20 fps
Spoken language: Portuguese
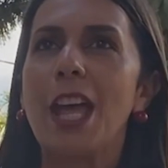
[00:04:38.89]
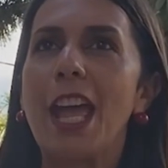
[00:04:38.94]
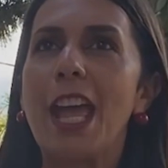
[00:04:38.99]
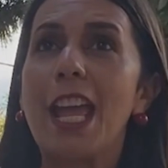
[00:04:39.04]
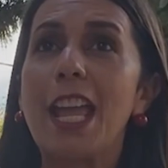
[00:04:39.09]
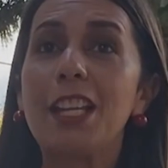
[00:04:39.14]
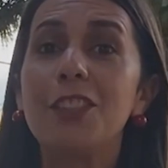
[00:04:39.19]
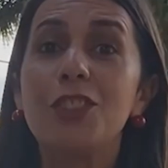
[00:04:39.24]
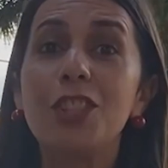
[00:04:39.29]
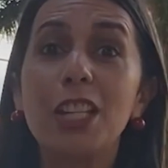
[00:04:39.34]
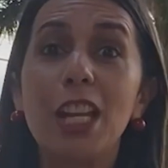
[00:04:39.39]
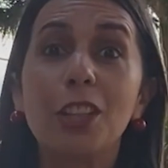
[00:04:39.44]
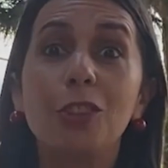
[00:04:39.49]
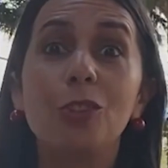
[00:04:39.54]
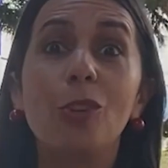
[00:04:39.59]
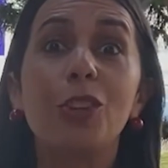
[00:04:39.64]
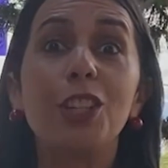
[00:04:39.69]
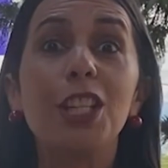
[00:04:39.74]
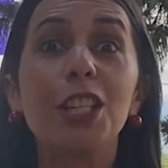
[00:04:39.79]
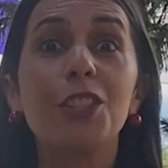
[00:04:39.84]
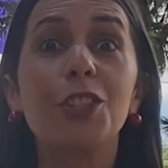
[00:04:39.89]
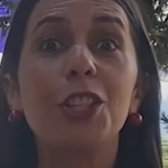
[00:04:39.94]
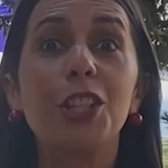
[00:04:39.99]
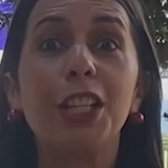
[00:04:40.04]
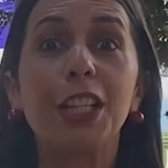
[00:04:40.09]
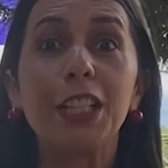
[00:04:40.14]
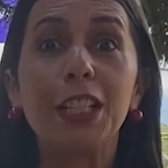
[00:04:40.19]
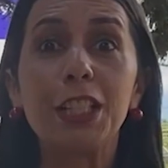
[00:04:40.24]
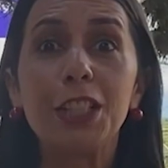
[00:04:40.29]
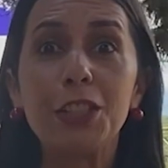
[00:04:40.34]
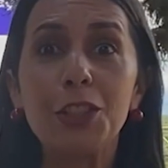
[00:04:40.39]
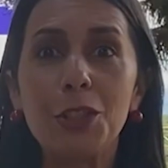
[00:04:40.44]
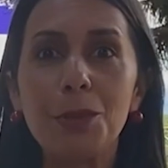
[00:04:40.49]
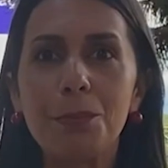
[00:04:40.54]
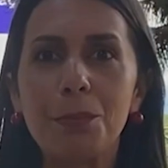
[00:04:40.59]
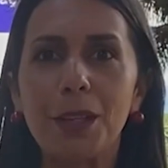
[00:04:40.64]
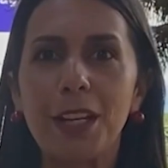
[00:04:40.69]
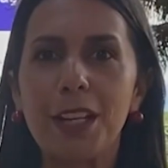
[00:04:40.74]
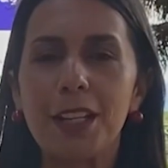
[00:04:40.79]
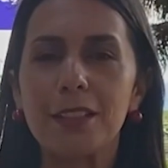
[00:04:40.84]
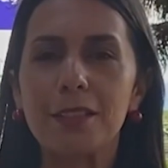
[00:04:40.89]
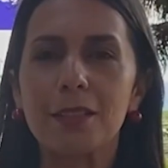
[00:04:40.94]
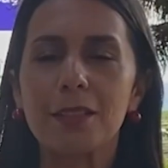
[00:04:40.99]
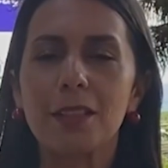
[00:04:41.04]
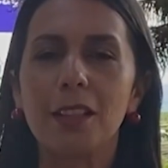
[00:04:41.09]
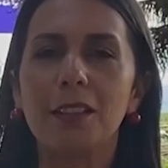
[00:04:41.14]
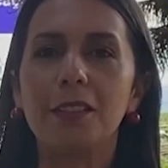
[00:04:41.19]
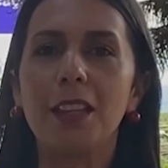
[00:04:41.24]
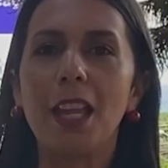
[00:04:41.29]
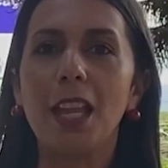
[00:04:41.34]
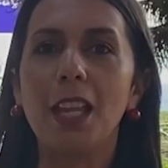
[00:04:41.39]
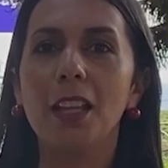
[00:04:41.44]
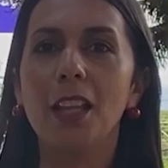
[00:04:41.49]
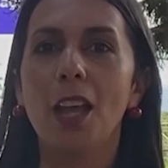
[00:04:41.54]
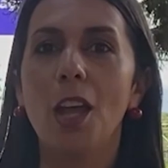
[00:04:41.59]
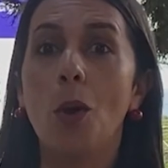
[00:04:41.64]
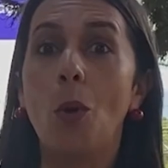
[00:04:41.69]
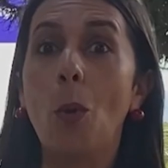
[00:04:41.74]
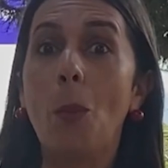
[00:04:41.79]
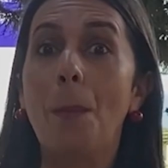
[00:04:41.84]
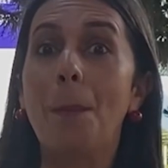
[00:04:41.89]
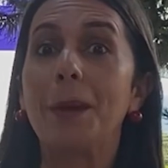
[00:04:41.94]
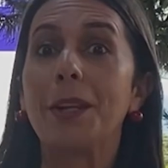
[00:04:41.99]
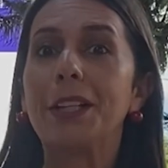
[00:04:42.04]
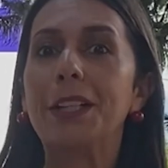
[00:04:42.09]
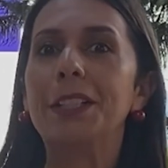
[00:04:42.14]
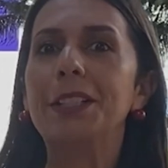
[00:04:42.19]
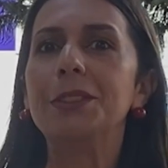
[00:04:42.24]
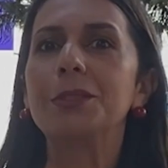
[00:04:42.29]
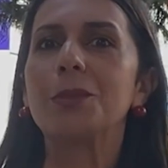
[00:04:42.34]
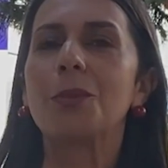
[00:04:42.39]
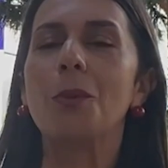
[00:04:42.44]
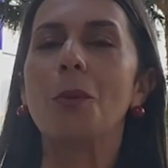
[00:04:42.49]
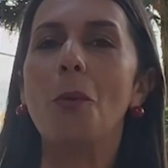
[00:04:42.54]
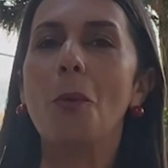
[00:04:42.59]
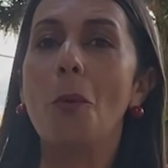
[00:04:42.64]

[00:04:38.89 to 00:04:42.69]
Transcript: é, diretorias de grandes empresas que têm o branco,